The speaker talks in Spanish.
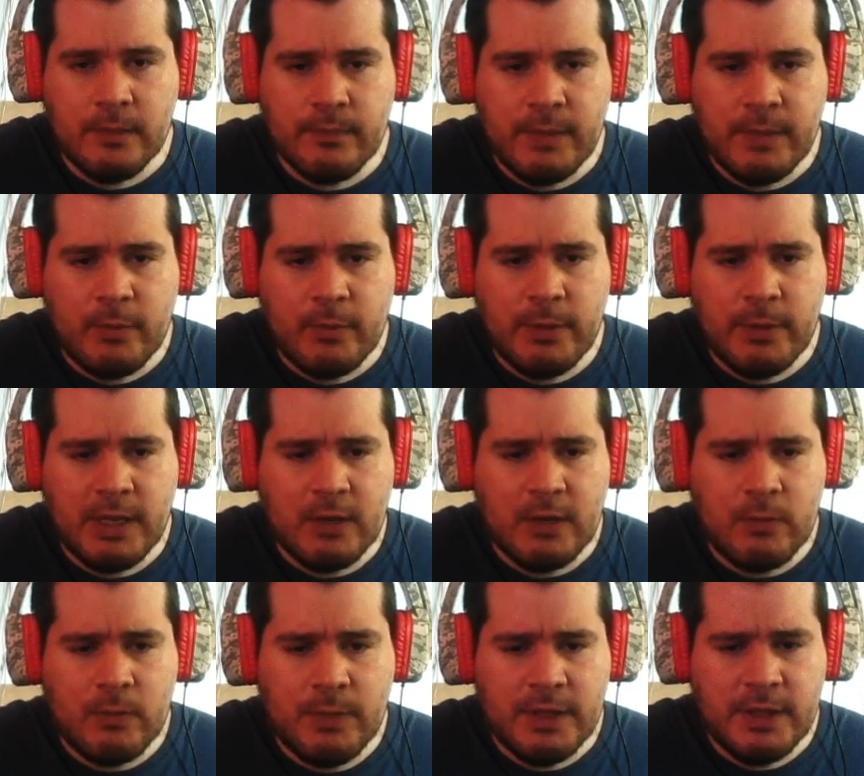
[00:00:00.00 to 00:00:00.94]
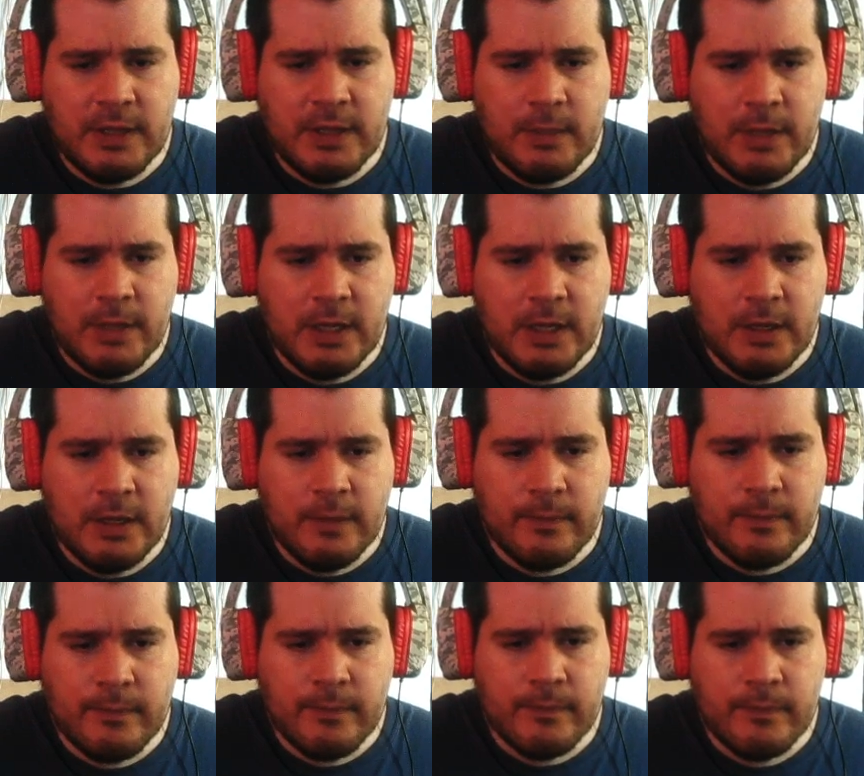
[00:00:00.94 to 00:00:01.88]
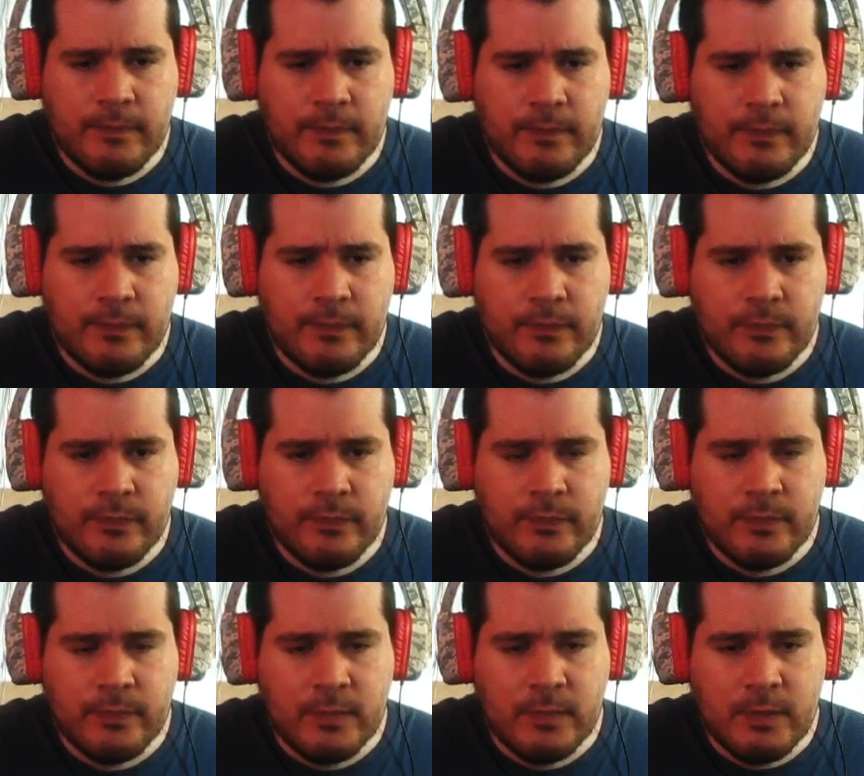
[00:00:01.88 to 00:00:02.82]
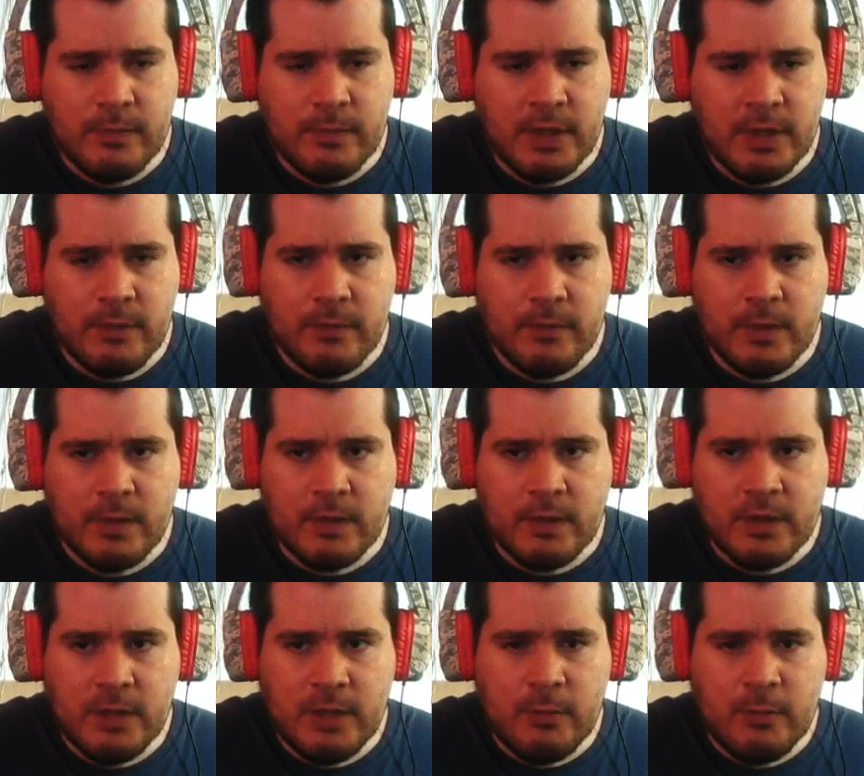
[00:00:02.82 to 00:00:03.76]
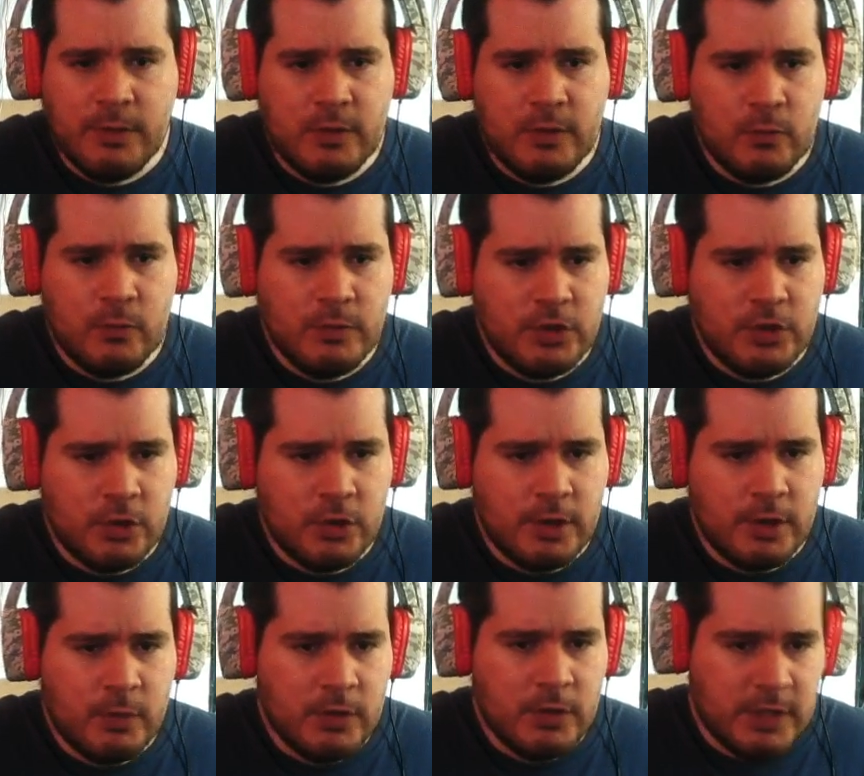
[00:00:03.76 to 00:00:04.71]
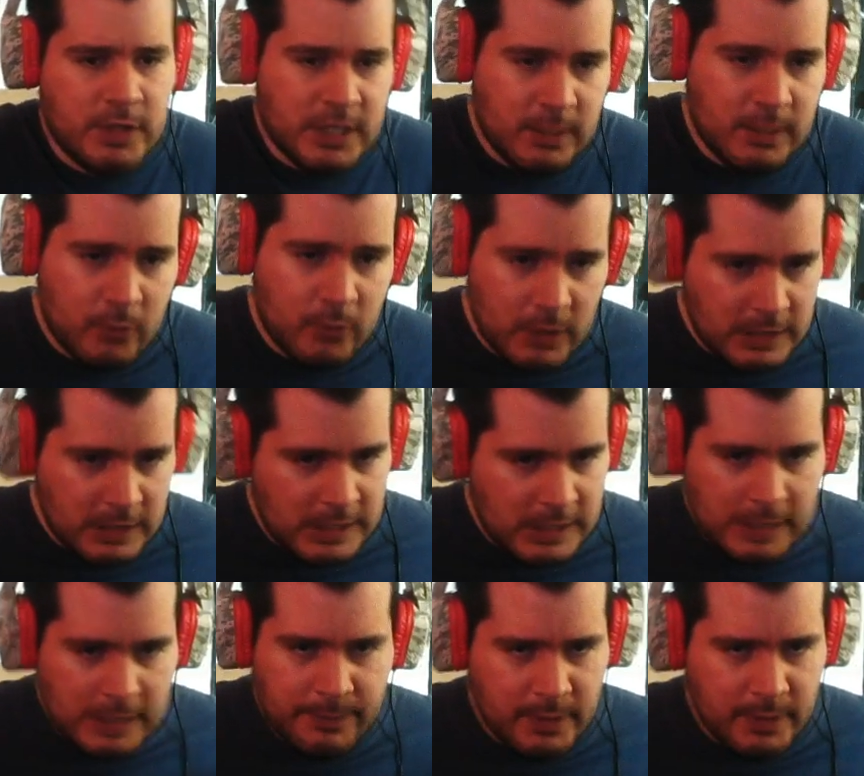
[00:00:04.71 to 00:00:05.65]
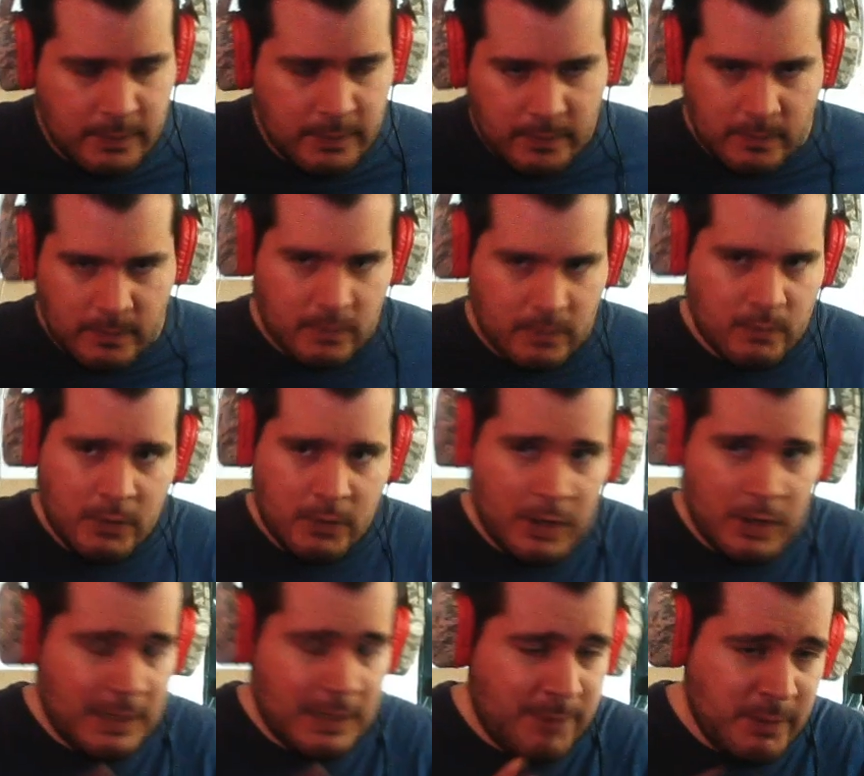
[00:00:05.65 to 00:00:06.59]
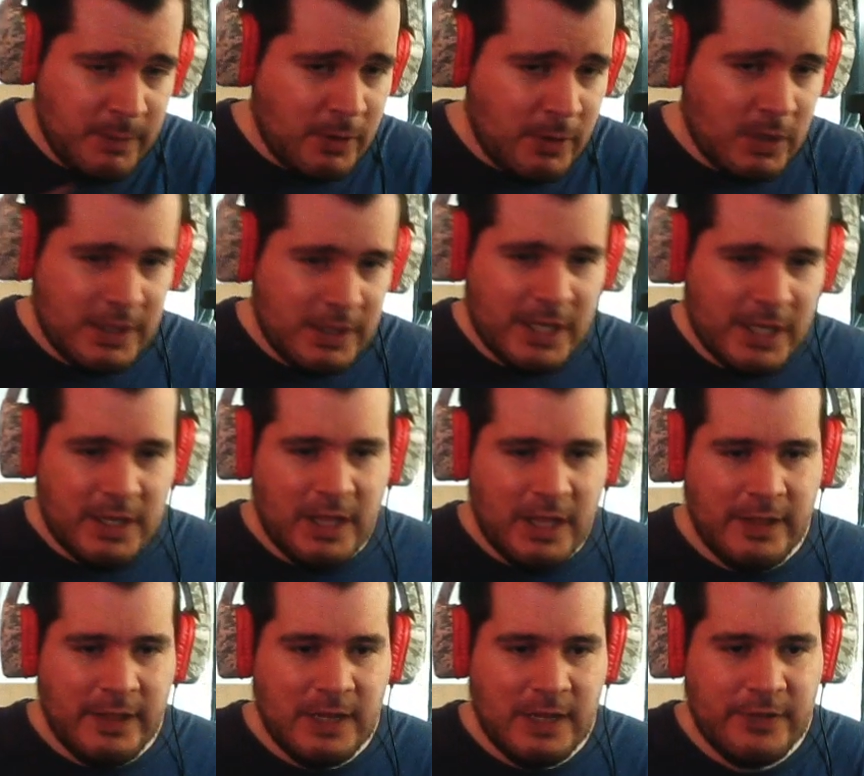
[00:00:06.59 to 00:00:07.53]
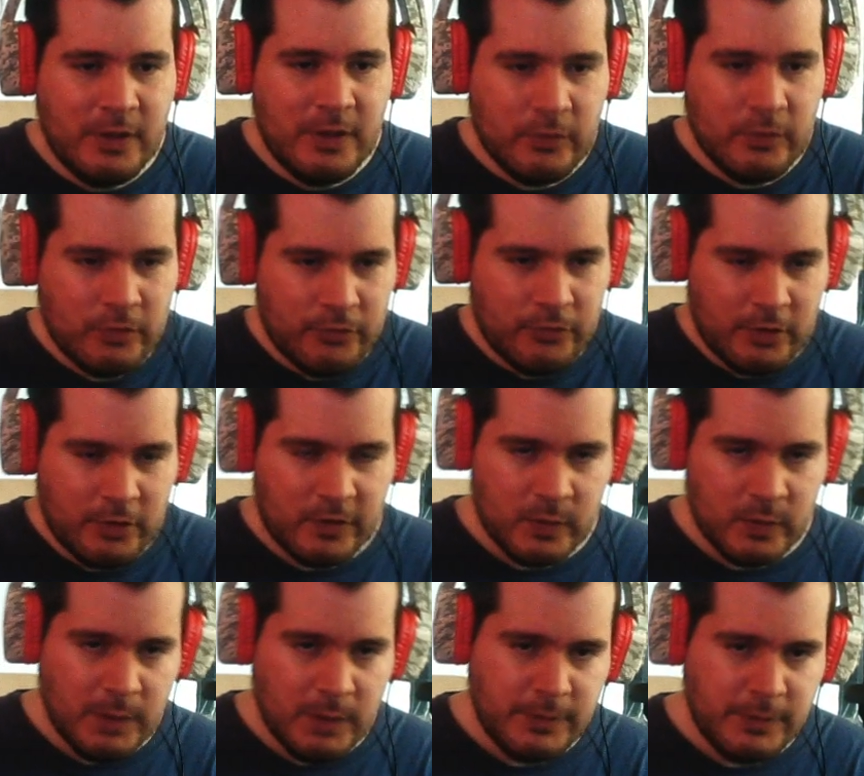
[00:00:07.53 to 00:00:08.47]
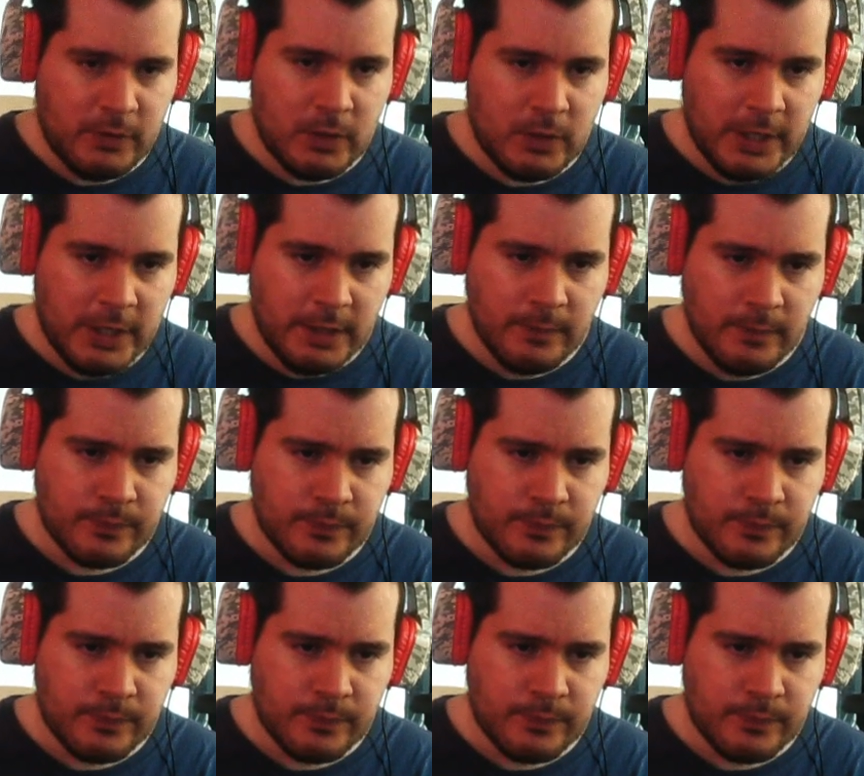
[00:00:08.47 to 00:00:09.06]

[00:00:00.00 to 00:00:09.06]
Vamos a verla completa la pelea, ¿eh? Bien, tenemos 21 millones. Bueno, ataquemos al bueno, al primero que está adelante de nosotros, que seguramente nos gana.